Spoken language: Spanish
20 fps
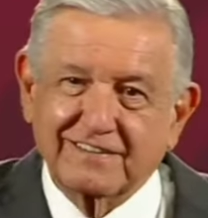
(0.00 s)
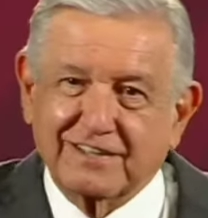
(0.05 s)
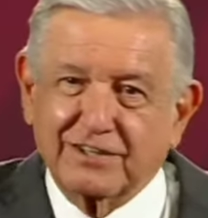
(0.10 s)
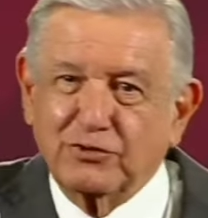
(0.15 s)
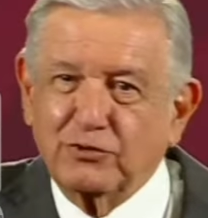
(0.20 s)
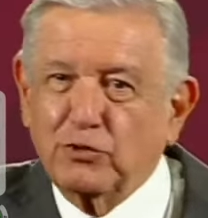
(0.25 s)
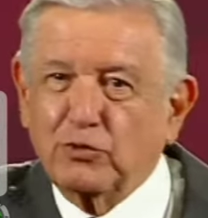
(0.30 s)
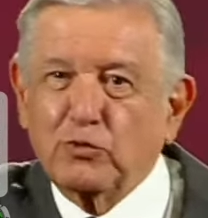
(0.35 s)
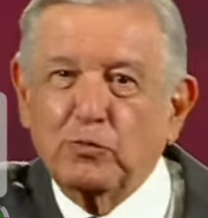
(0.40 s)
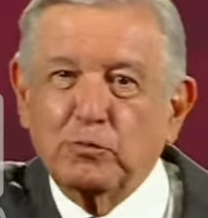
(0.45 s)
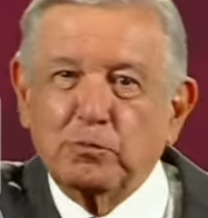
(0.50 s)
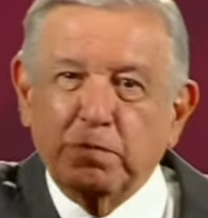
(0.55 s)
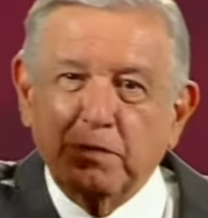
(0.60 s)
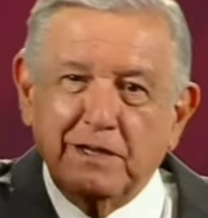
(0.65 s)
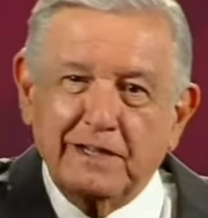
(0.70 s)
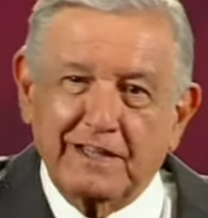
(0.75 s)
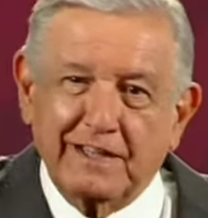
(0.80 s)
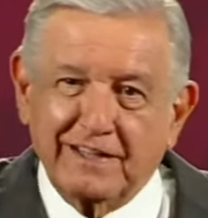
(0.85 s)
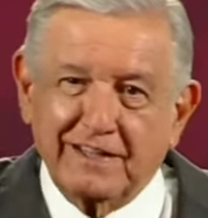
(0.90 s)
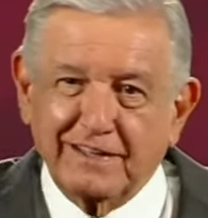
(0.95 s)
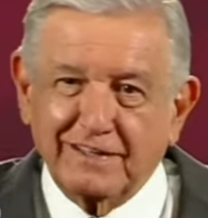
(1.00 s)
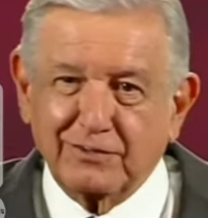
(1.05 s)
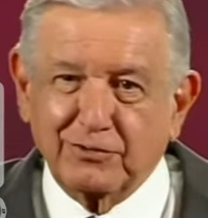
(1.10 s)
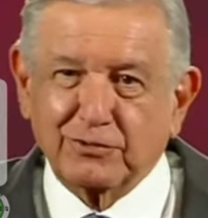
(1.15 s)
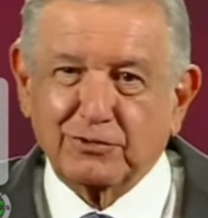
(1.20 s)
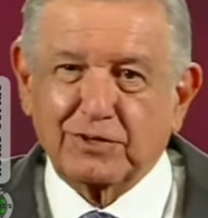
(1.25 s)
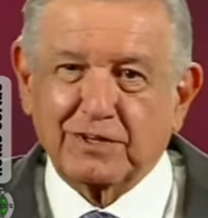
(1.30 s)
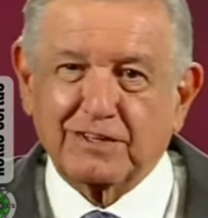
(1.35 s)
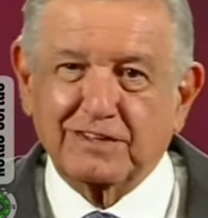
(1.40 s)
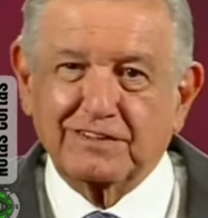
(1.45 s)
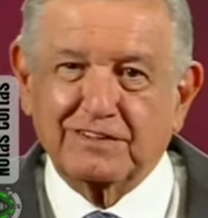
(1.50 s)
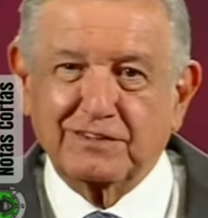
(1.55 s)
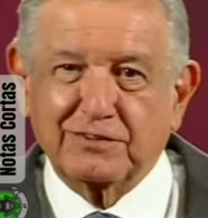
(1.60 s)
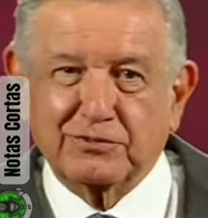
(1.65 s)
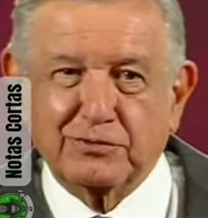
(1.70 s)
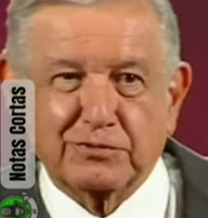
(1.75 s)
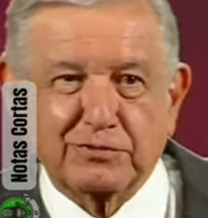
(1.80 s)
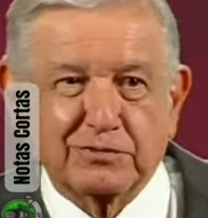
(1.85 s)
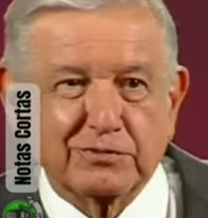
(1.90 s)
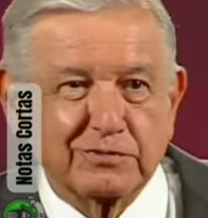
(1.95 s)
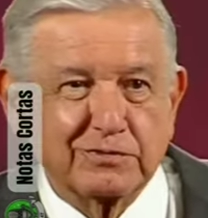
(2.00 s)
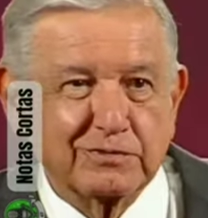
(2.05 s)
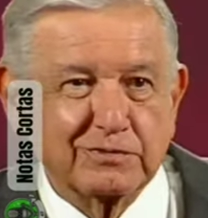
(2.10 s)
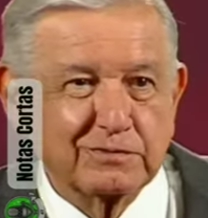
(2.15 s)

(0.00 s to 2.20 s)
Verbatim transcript: que no cumplían los requisitos?